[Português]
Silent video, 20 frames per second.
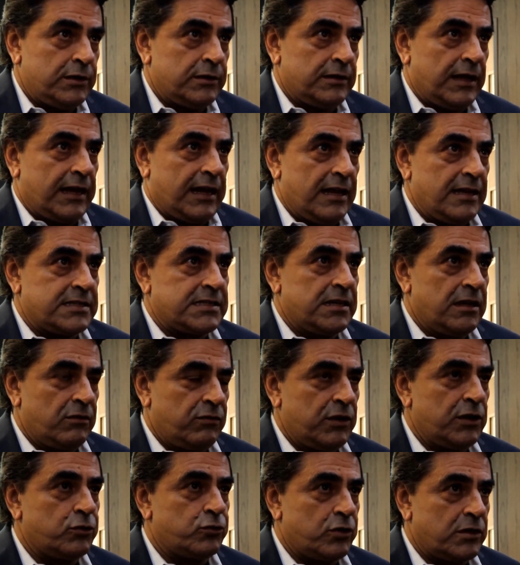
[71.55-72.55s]
daquele
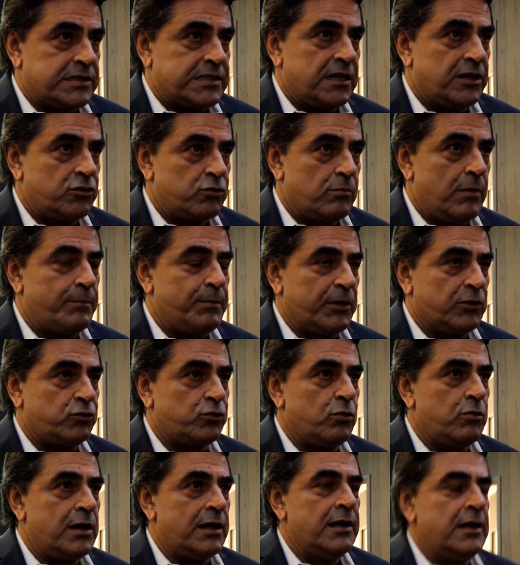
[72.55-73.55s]
serviço, ou seja, uma
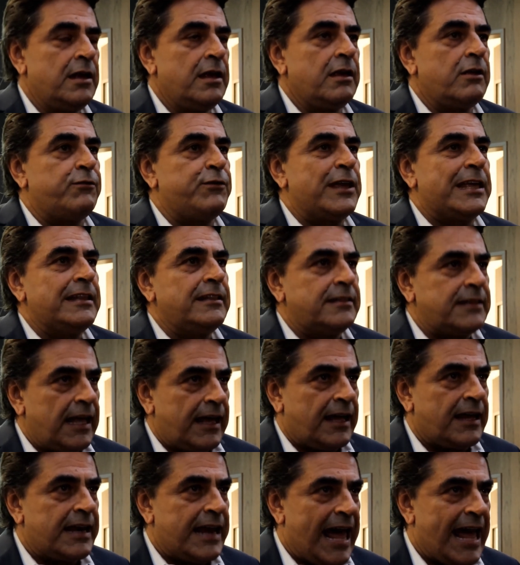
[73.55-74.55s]
pessoa que fica
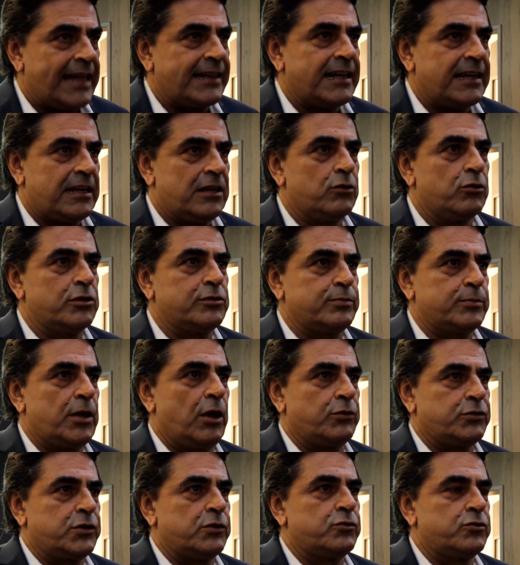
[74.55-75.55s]
internada aqui no
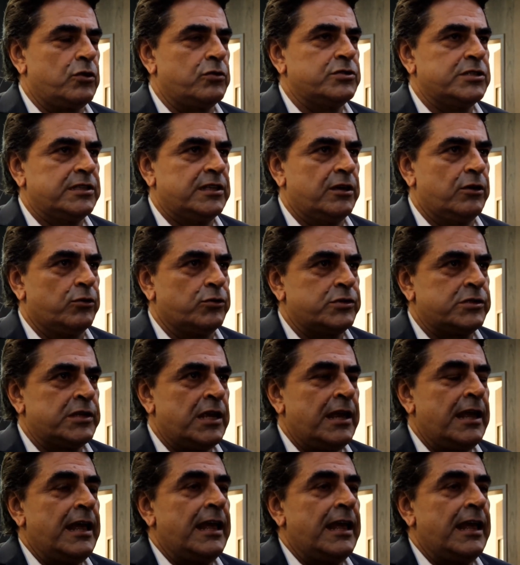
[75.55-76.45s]
Hospital São João de Deus,